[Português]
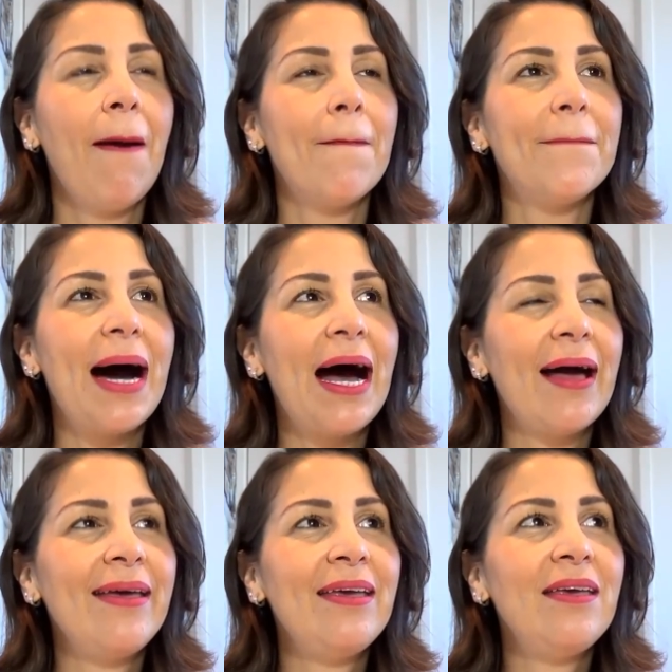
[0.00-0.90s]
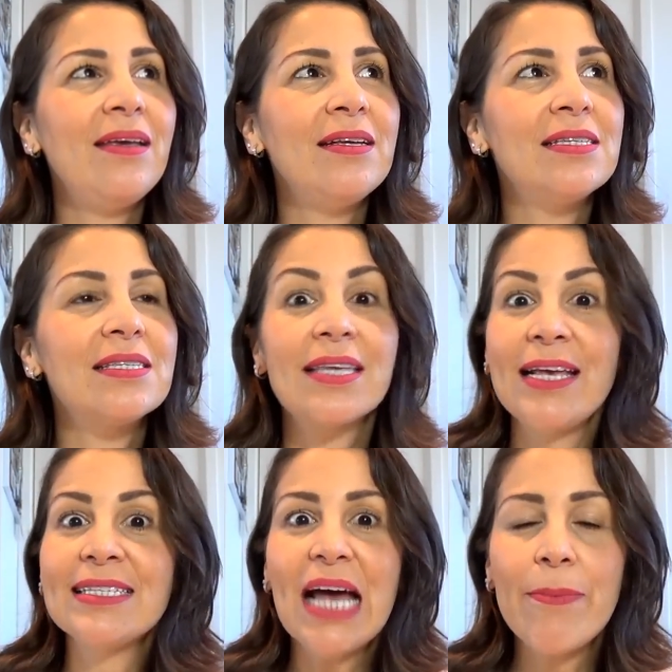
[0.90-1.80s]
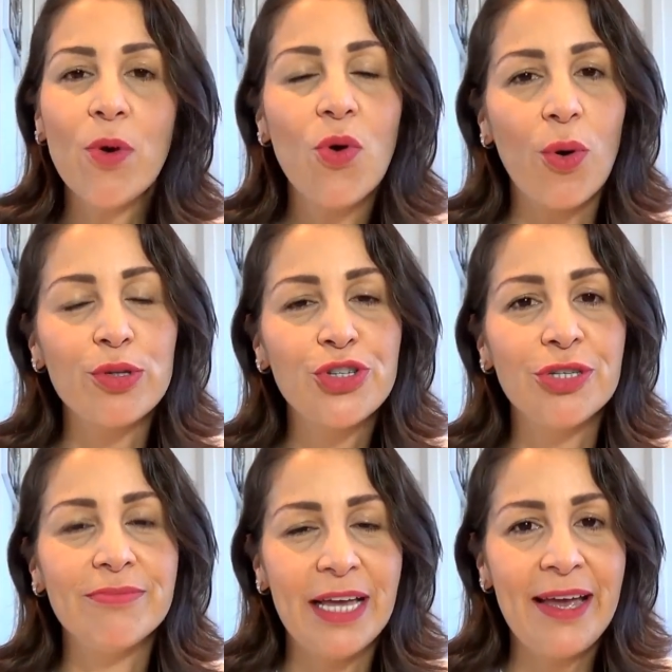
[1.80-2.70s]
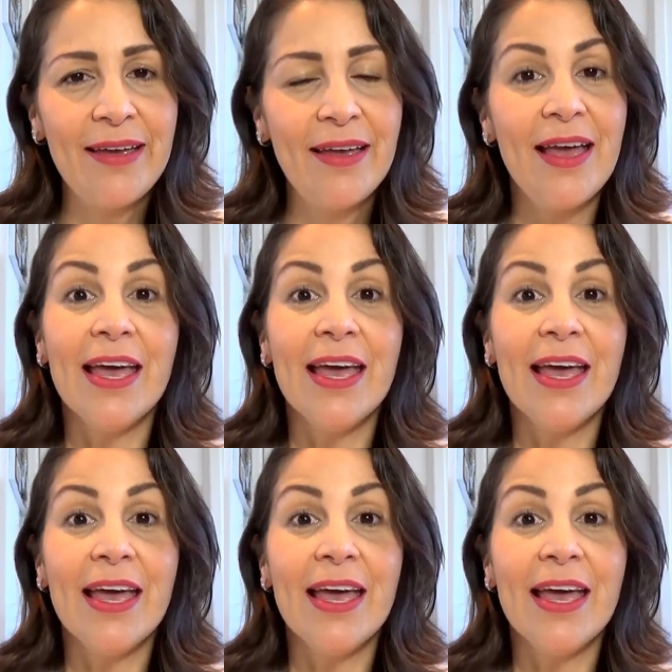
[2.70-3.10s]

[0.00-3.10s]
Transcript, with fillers: mas quem sabe eu goste, né?